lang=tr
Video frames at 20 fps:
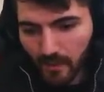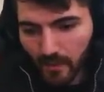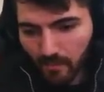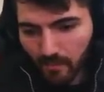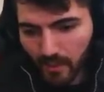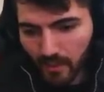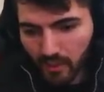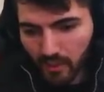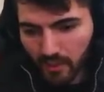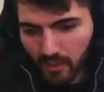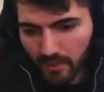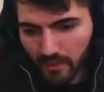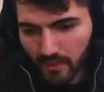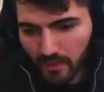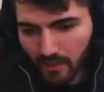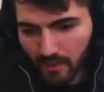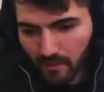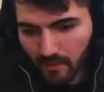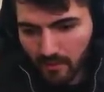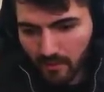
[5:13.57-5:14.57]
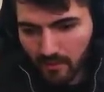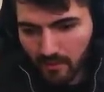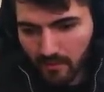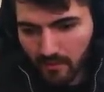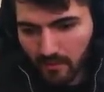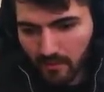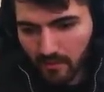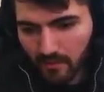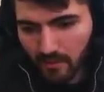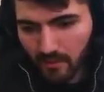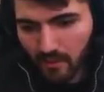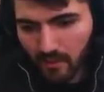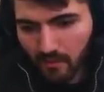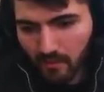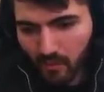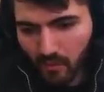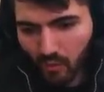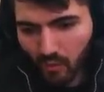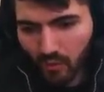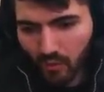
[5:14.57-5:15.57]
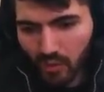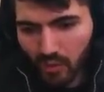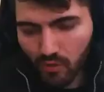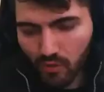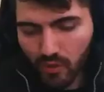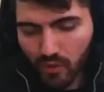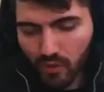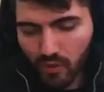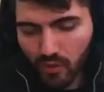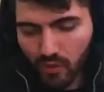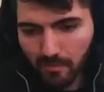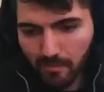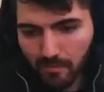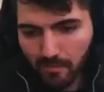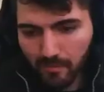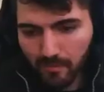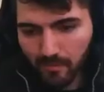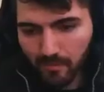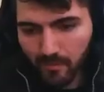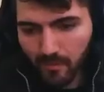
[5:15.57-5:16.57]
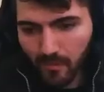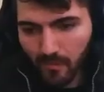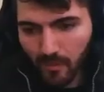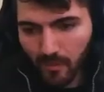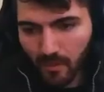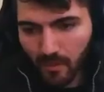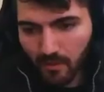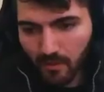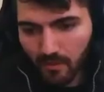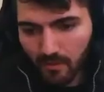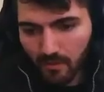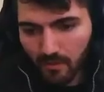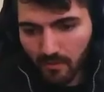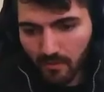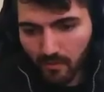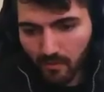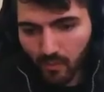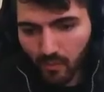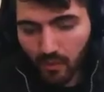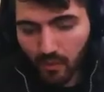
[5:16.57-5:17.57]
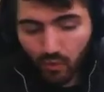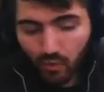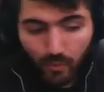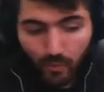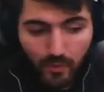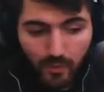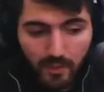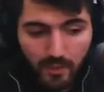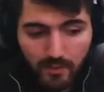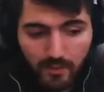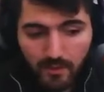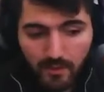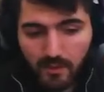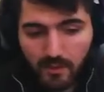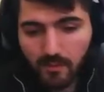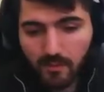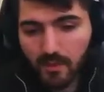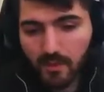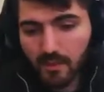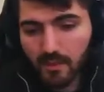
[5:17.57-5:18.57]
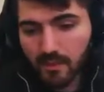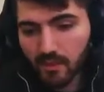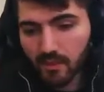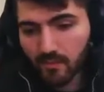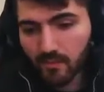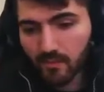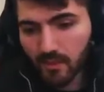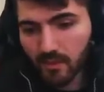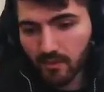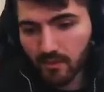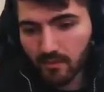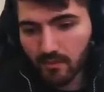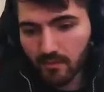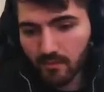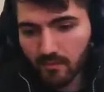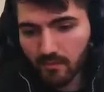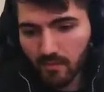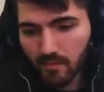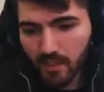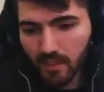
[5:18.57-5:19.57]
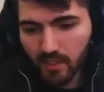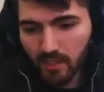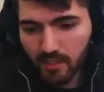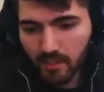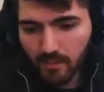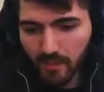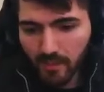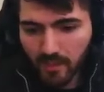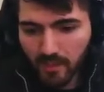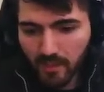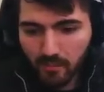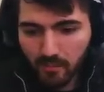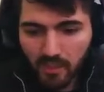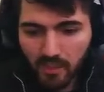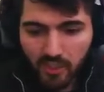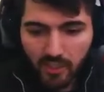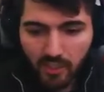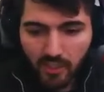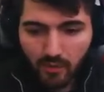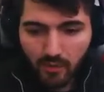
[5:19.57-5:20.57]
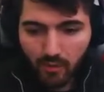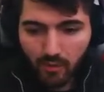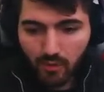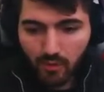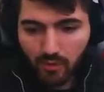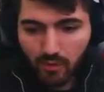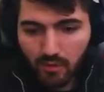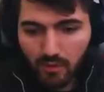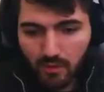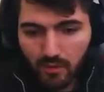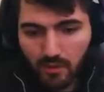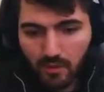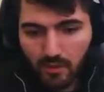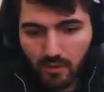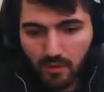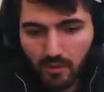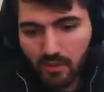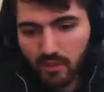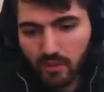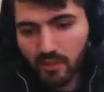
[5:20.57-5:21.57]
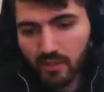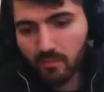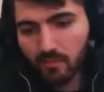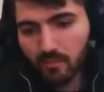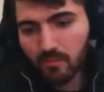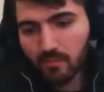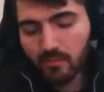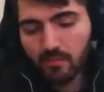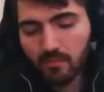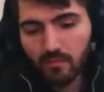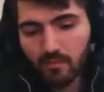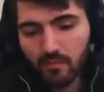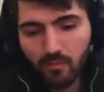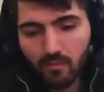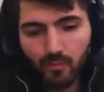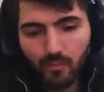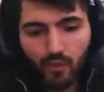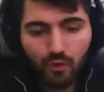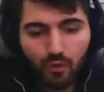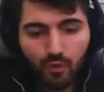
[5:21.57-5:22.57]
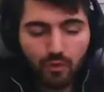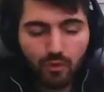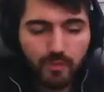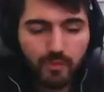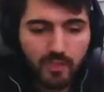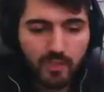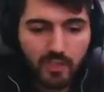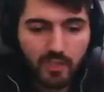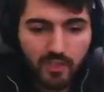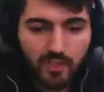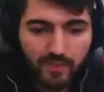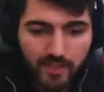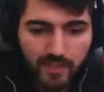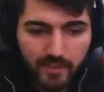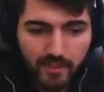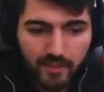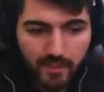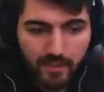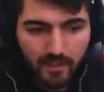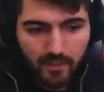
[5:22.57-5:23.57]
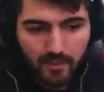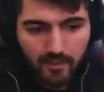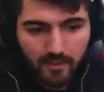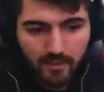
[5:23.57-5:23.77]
Başka ne kaldı? Bir okyanus aldım. Bunu da toprak andan aldım arkadaşımdan. Başka da pek bir şey yok. Çarım biyoloğu bir tek çift STR.